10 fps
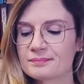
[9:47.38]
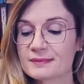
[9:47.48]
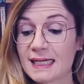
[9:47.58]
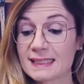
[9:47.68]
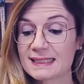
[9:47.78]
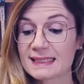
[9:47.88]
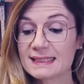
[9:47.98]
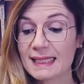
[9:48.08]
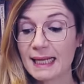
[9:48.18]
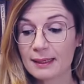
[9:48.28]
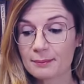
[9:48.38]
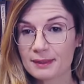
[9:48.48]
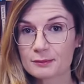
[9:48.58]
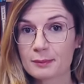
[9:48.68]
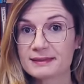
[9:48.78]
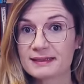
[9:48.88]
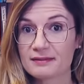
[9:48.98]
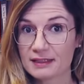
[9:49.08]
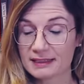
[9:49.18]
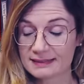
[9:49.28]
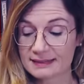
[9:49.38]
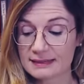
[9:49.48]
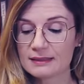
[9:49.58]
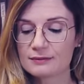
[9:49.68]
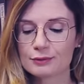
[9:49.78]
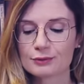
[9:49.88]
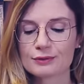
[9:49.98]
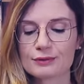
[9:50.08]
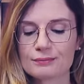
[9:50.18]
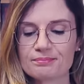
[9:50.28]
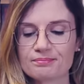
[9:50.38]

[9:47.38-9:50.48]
trazem temas mais reflexivos.